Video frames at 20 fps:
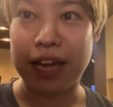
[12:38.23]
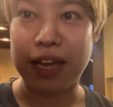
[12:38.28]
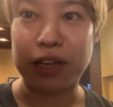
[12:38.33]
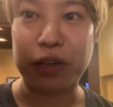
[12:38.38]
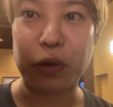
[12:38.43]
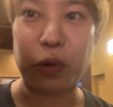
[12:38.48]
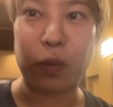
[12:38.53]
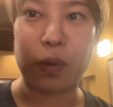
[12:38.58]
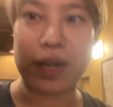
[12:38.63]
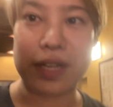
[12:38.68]

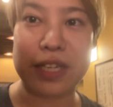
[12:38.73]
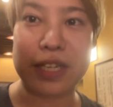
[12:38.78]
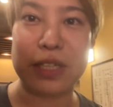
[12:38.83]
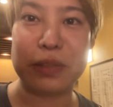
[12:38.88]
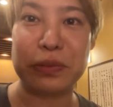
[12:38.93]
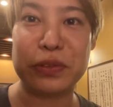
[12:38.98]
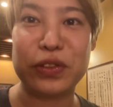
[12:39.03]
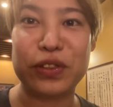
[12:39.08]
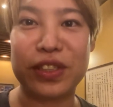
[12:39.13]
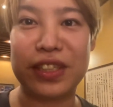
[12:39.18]
今日は気
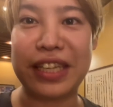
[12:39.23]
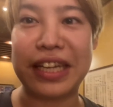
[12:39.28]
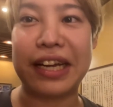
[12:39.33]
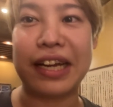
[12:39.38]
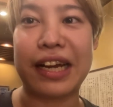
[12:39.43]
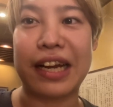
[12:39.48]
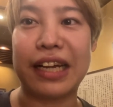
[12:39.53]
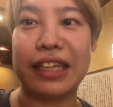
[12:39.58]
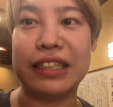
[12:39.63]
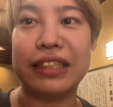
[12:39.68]
分転
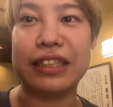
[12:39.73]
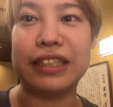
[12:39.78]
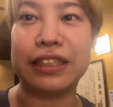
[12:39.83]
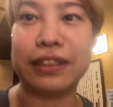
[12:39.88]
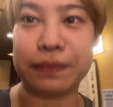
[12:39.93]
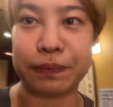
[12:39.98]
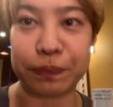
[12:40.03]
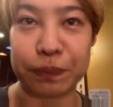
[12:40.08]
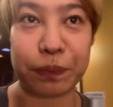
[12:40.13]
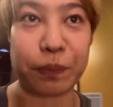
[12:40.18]
換
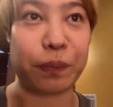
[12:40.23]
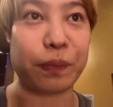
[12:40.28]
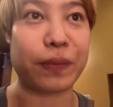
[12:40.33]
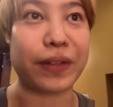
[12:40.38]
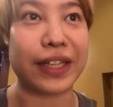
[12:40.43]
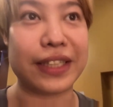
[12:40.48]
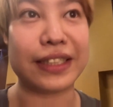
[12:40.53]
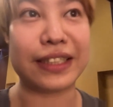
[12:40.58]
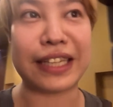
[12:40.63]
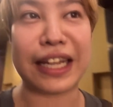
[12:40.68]

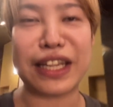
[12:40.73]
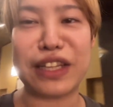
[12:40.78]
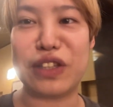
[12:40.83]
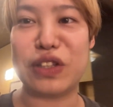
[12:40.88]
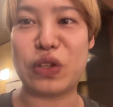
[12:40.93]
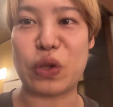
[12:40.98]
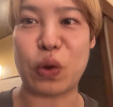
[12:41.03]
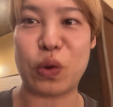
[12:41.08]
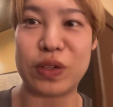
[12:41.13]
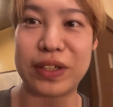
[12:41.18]
に銭
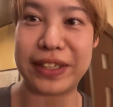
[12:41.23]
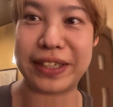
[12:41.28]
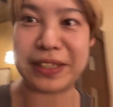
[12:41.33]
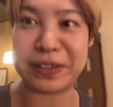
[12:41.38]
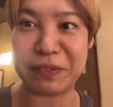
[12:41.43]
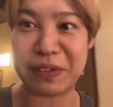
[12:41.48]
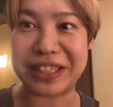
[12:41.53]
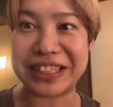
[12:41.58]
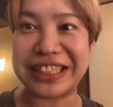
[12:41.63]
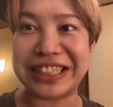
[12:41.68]
湯に来
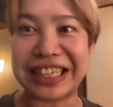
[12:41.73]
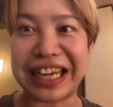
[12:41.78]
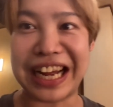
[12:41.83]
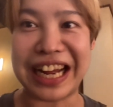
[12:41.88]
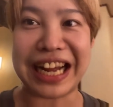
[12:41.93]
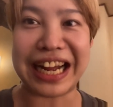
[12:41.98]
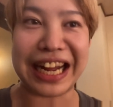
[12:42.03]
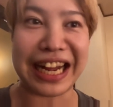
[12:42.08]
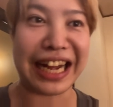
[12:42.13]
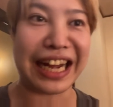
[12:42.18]
ました。
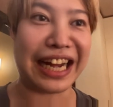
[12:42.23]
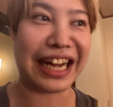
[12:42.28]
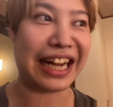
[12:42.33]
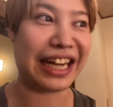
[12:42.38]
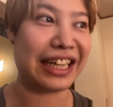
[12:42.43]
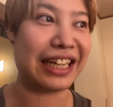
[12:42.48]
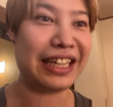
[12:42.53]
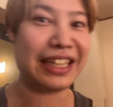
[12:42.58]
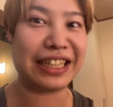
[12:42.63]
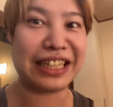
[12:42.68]

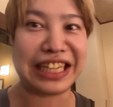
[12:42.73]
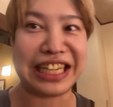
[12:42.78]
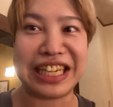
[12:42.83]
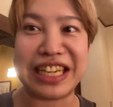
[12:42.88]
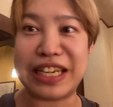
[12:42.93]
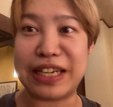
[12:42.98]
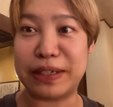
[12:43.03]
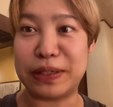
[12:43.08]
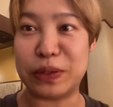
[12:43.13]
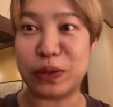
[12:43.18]
筋
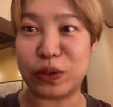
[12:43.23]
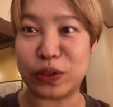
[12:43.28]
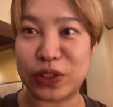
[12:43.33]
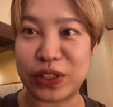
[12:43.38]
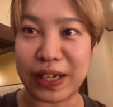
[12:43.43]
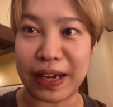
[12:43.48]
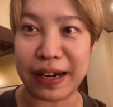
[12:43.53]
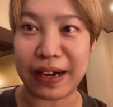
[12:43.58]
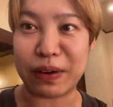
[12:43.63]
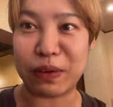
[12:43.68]
肉の
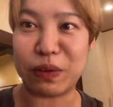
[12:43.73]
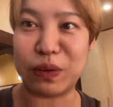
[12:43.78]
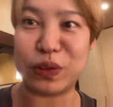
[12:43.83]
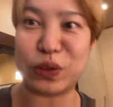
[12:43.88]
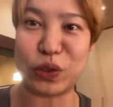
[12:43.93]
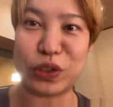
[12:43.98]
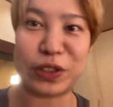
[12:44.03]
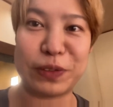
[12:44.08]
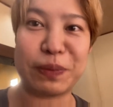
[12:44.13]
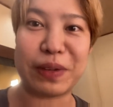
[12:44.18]
疲れを落
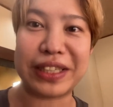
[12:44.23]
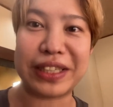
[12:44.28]
としま